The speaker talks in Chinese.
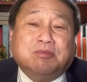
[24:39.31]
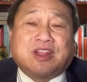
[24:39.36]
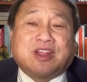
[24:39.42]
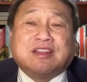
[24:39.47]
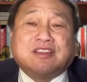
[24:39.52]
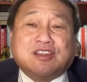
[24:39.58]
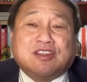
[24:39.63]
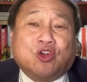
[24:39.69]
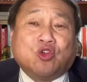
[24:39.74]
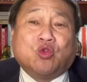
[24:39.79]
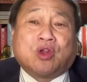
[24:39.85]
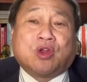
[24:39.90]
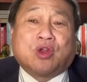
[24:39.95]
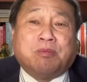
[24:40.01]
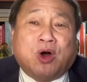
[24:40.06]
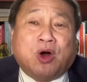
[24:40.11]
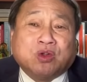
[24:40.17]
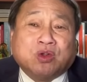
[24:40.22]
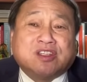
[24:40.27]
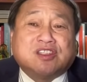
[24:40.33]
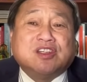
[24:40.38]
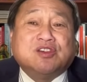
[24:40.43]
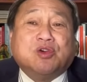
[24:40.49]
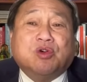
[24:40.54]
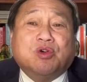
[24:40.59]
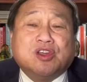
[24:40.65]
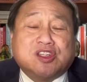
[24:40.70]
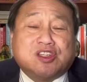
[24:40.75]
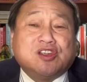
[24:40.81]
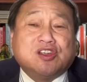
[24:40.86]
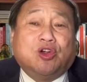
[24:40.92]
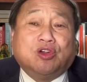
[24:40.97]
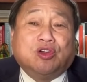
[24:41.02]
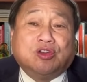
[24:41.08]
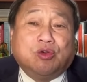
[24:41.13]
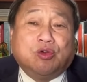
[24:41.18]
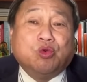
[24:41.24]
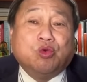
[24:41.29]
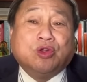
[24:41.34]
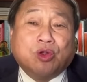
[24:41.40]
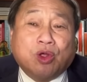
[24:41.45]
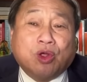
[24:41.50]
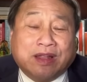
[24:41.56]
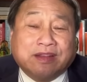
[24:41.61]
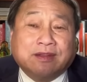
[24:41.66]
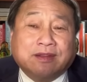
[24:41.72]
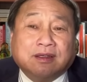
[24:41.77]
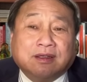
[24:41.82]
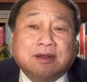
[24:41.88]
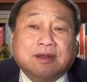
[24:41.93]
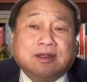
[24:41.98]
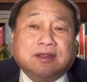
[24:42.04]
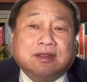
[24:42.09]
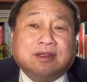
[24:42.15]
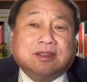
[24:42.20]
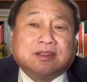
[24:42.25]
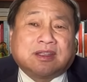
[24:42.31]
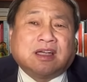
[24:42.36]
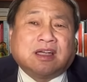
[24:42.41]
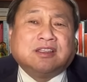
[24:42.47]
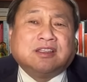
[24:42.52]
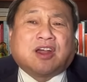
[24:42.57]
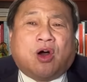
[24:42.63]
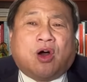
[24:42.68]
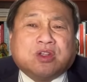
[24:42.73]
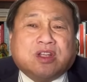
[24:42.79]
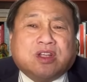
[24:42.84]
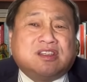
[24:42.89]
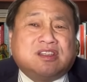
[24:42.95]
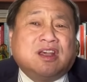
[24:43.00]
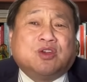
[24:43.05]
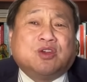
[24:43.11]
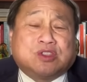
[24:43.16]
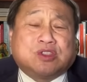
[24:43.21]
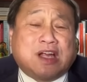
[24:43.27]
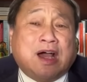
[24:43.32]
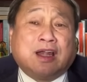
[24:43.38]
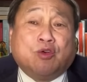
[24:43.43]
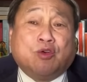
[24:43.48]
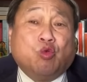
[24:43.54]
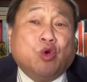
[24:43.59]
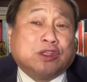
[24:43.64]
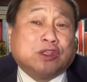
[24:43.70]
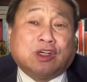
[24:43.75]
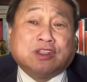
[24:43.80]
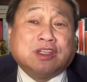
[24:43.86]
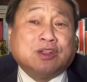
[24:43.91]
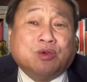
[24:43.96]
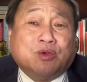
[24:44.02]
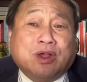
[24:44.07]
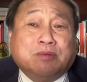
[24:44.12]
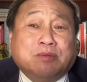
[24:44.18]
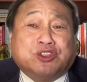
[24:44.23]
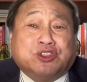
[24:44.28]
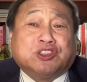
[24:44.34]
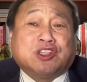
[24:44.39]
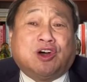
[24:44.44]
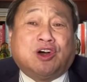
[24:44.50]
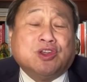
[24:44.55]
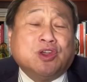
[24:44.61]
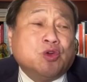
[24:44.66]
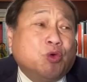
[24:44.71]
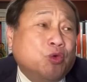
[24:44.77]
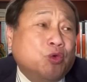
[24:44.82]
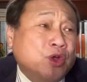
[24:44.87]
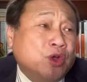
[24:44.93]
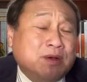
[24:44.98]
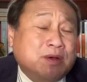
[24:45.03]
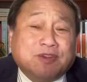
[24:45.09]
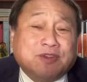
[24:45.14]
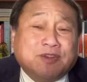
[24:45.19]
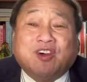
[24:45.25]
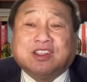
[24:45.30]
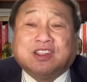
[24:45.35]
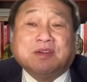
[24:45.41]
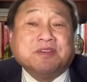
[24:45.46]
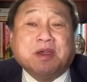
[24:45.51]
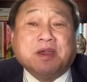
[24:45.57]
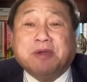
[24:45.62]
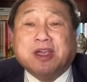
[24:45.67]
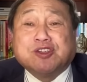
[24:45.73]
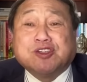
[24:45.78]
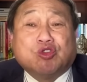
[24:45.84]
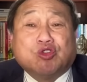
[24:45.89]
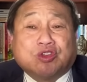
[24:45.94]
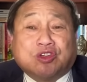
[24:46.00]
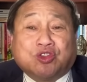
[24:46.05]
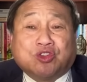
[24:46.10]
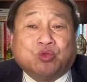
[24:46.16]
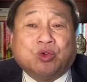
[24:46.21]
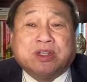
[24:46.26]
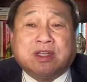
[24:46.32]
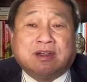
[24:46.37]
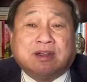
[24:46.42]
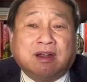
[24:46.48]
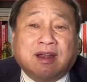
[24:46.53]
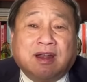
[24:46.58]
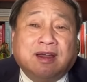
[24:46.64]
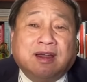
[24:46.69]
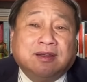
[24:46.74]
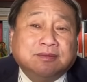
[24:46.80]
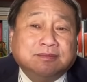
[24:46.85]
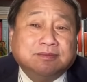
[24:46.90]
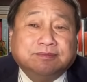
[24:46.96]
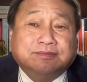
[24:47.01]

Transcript: 在揭露老毛的性性混乱的，但这到底揭露啥了？我到现在我也不知道，因为我问他们，好像也没说出个所以然来。